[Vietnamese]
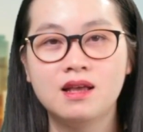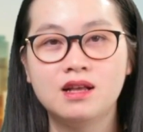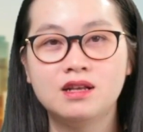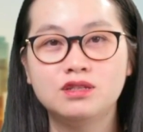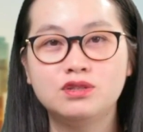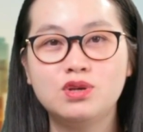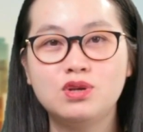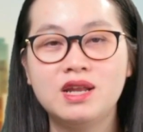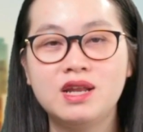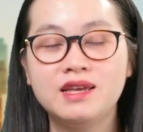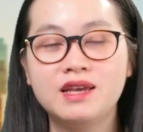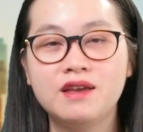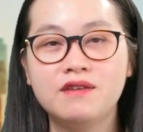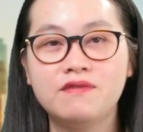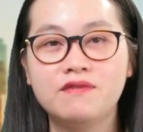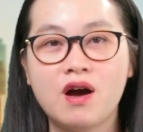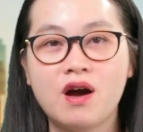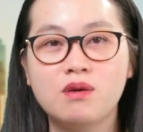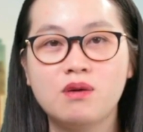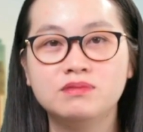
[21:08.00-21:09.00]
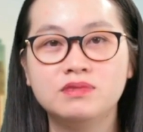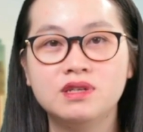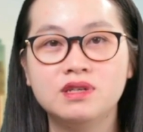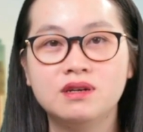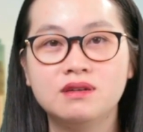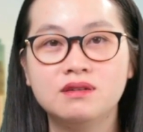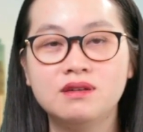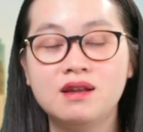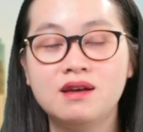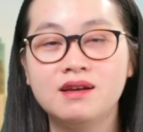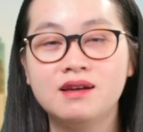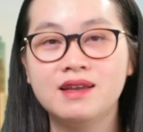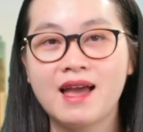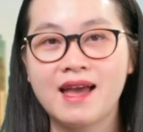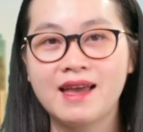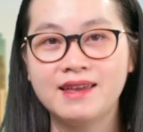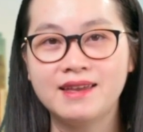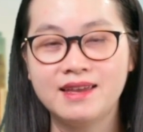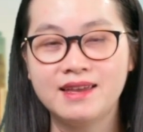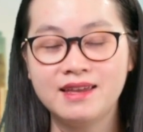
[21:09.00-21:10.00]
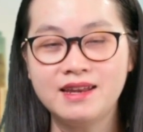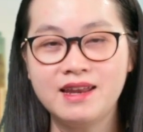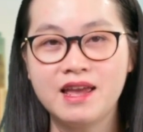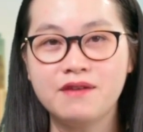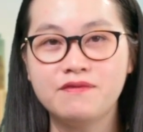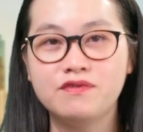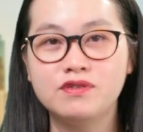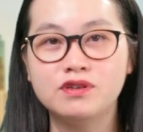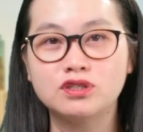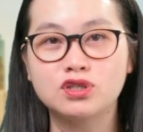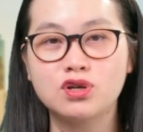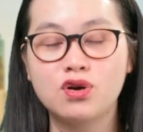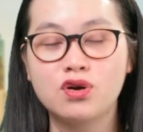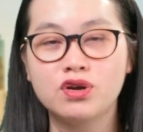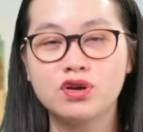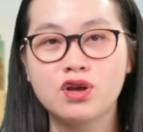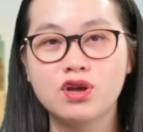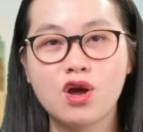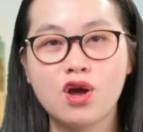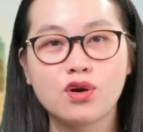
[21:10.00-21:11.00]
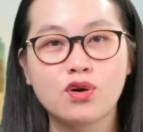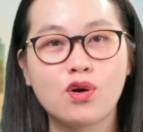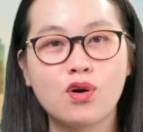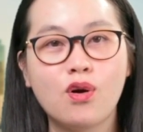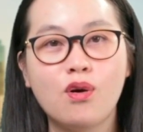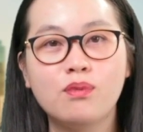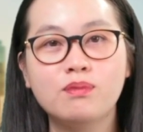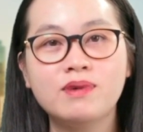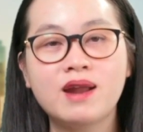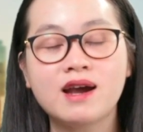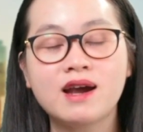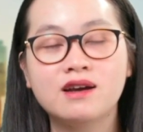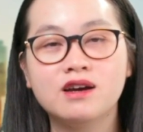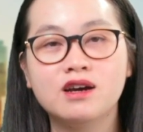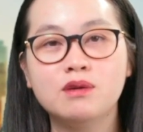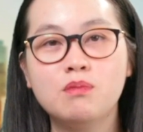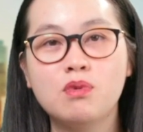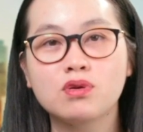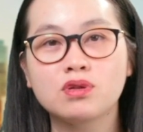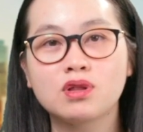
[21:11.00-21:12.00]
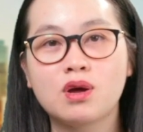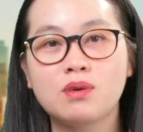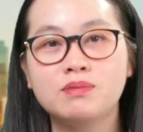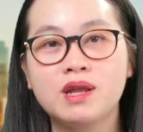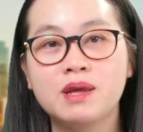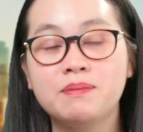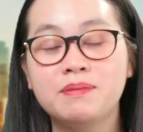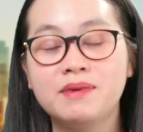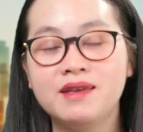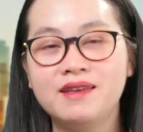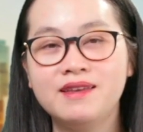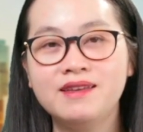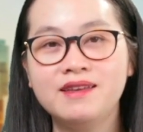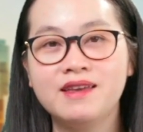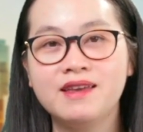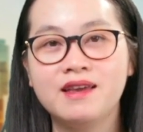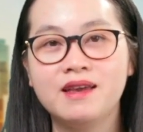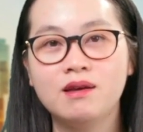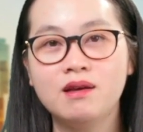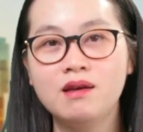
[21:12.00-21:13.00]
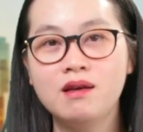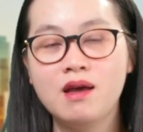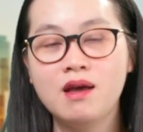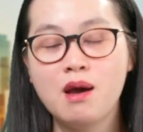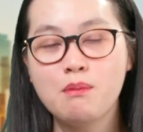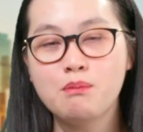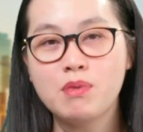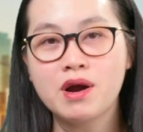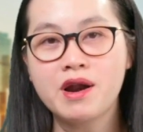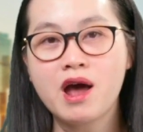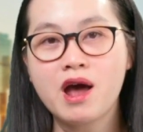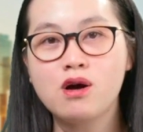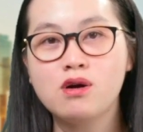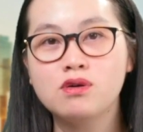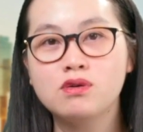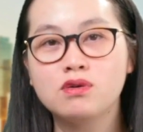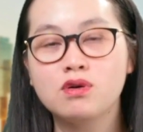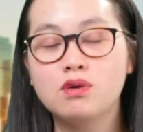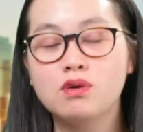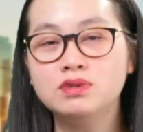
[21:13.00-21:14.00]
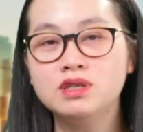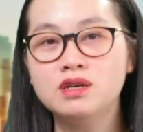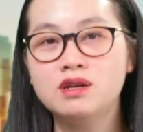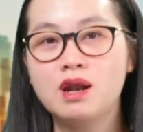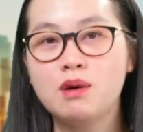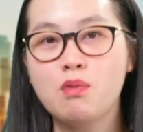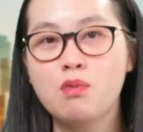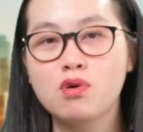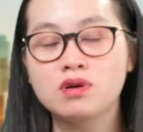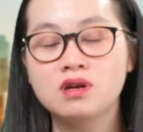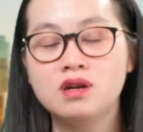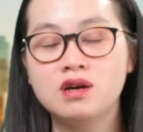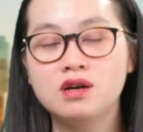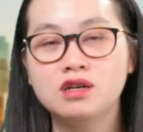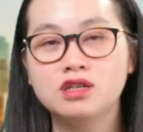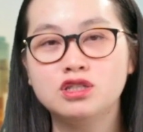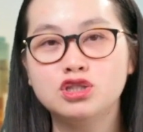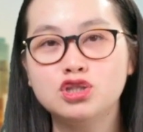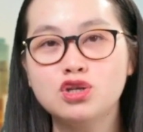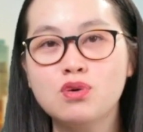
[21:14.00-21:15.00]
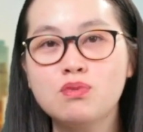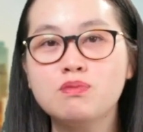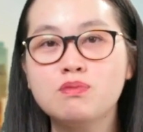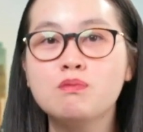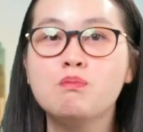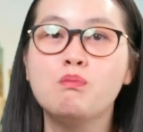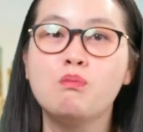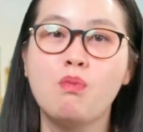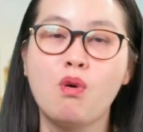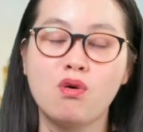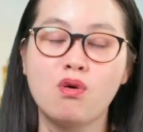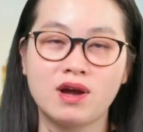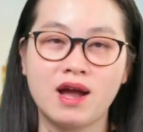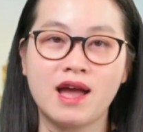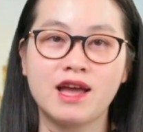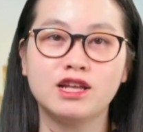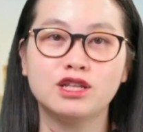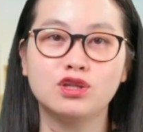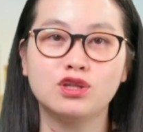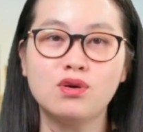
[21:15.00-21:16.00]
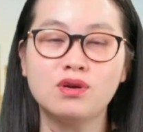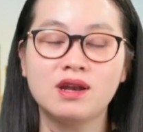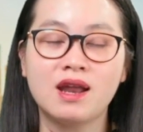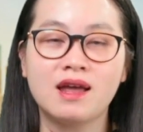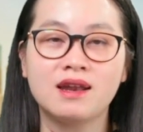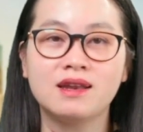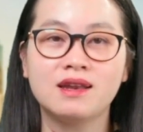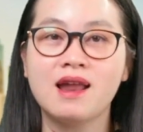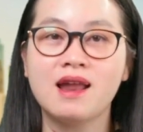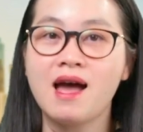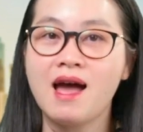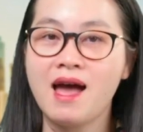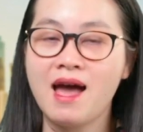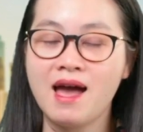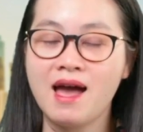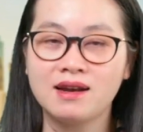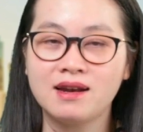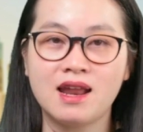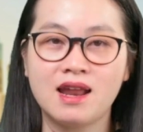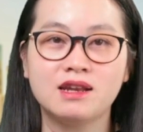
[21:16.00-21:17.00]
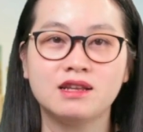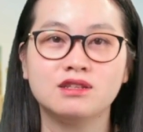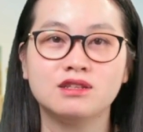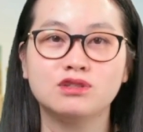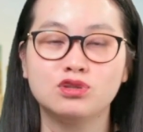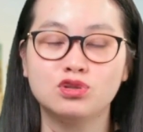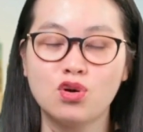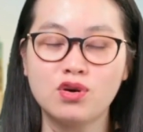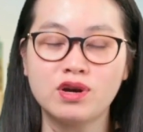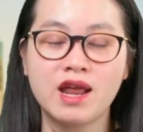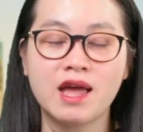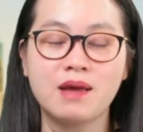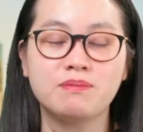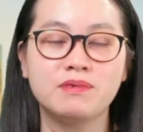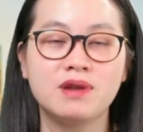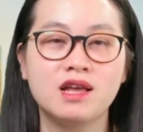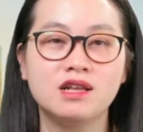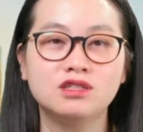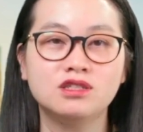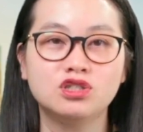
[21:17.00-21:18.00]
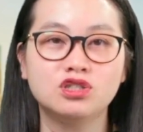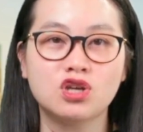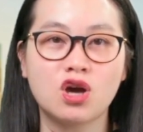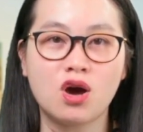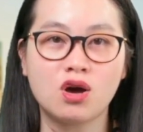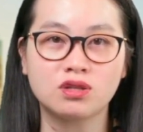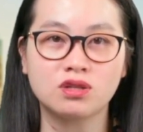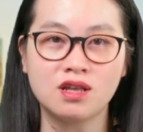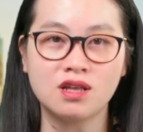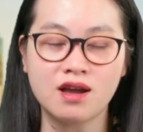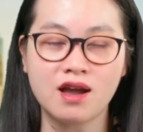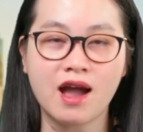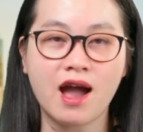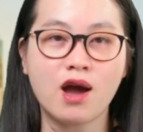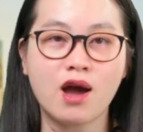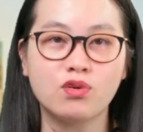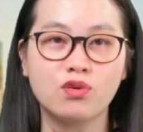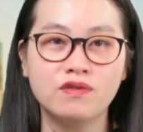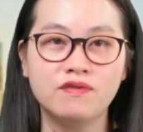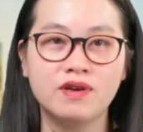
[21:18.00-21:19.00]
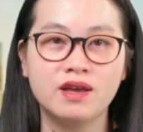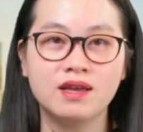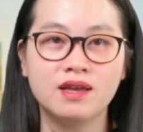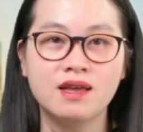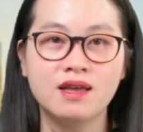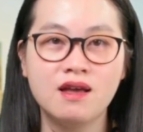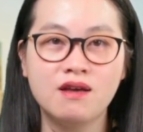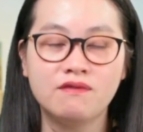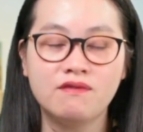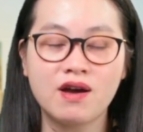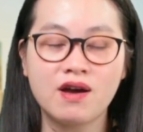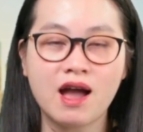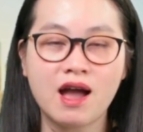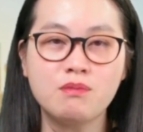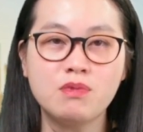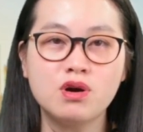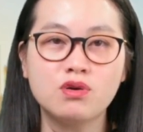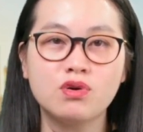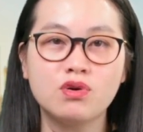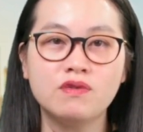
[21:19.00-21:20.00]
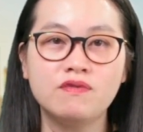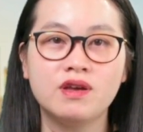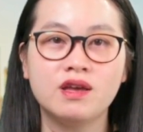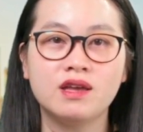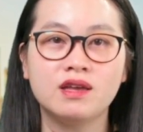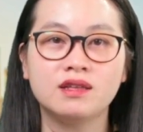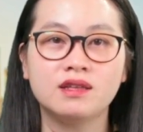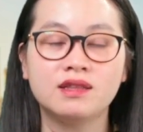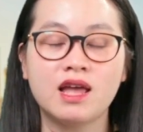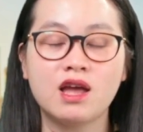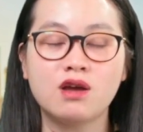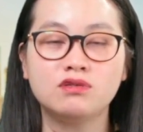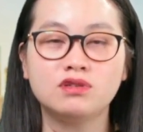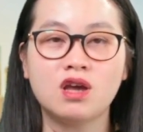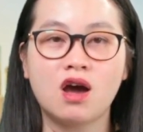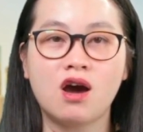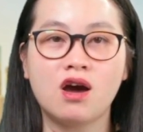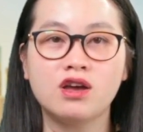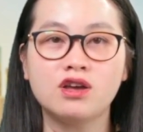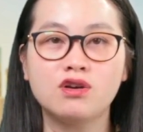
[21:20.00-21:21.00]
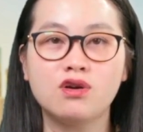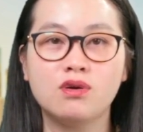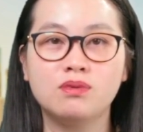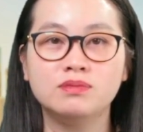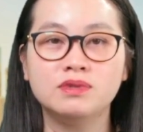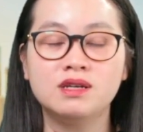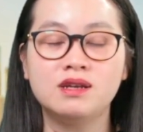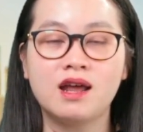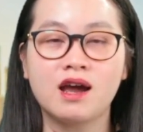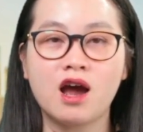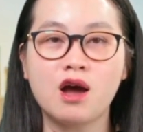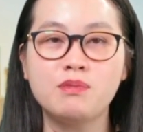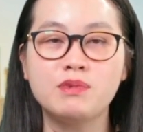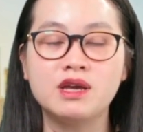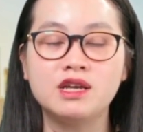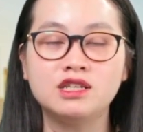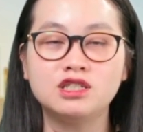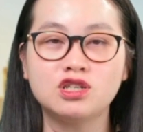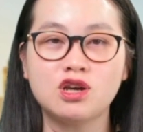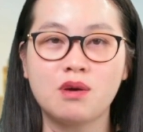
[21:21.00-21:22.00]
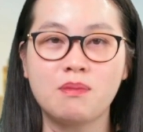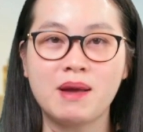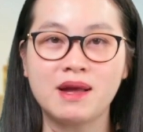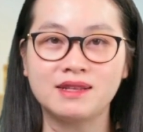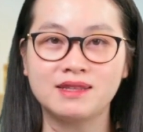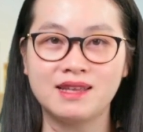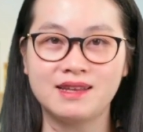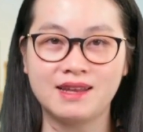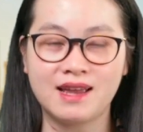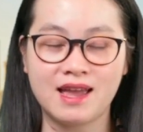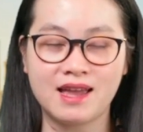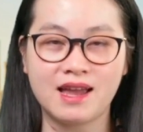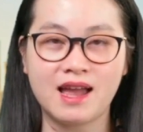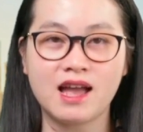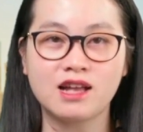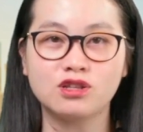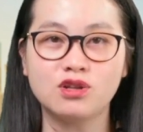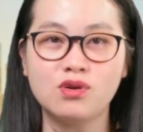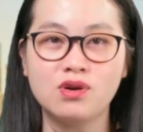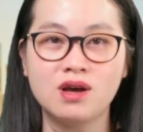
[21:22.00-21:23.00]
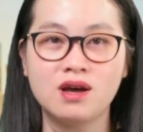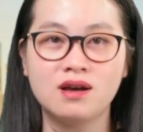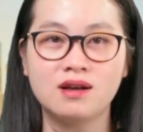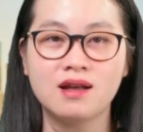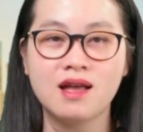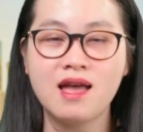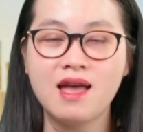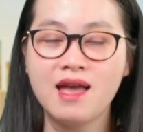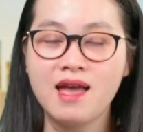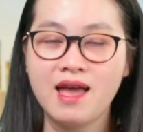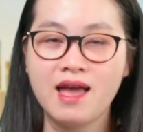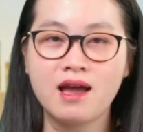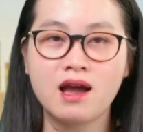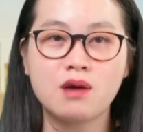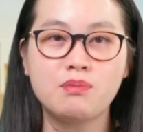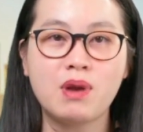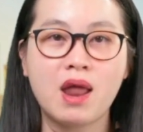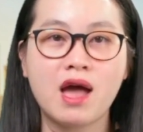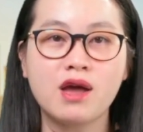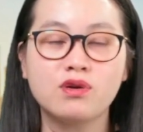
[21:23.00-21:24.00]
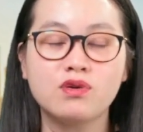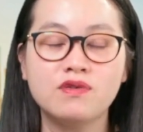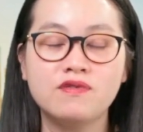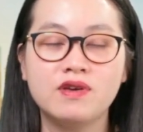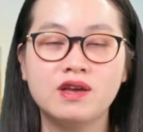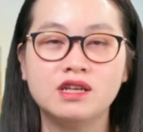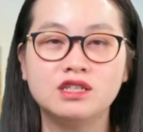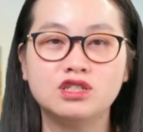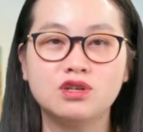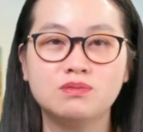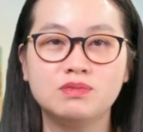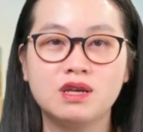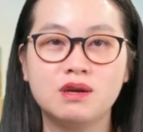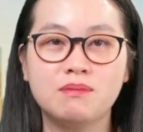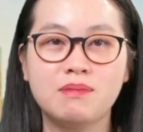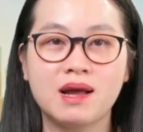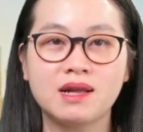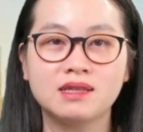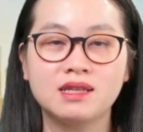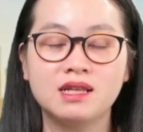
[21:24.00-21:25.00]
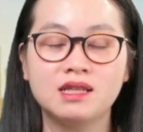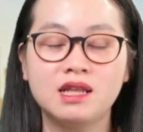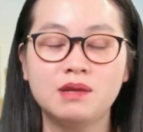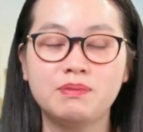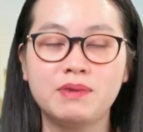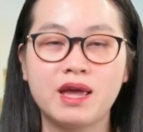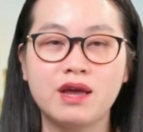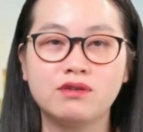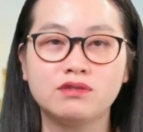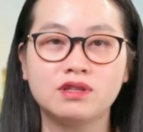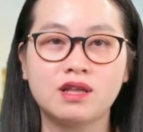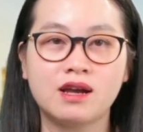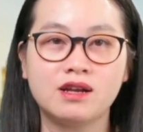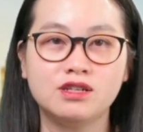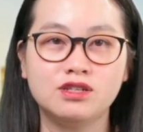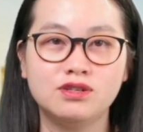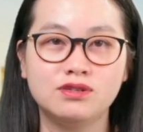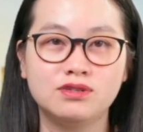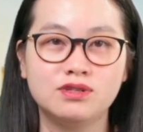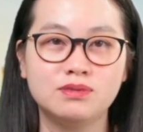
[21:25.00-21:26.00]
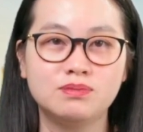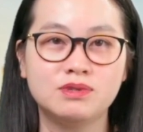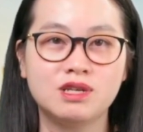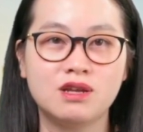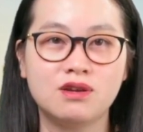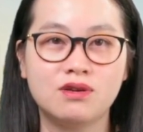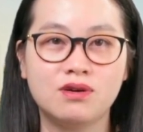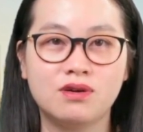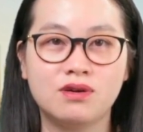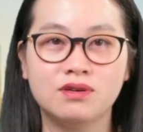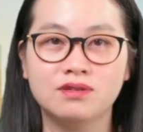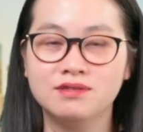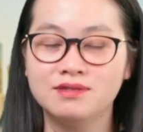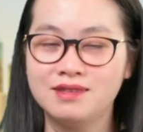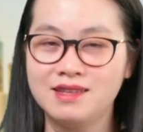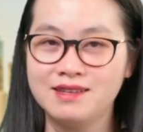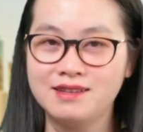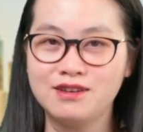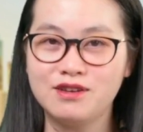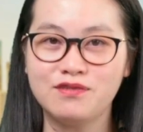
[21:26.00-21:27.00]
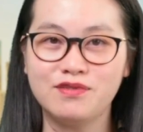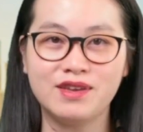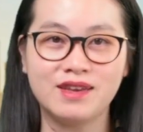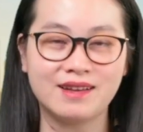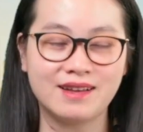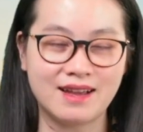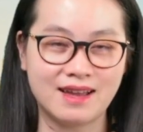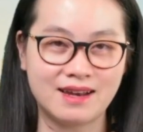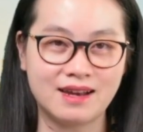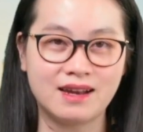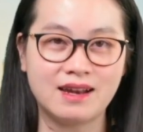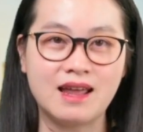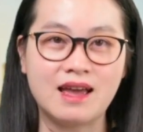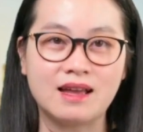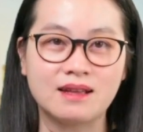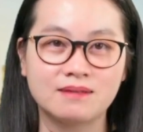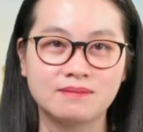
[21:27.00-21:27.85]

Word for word: Julie hy vọng những lời hay ý đẹp vừa rồi cũng đã gửi một thông điệp ý nghĩa, mở đầu cũng như là một lời chúc một ngày tốt lành, an lành, tốt đẹp đến cho tất cả quý vị. Và cảm ơn quý vị theo dõi cũng như là góp ý cho bản tin ngày càng tốt hơn. Hẹn gặp lại quý vị trong những bản tin tiếp theo tại YouTube channel Tin Người Việt Canada.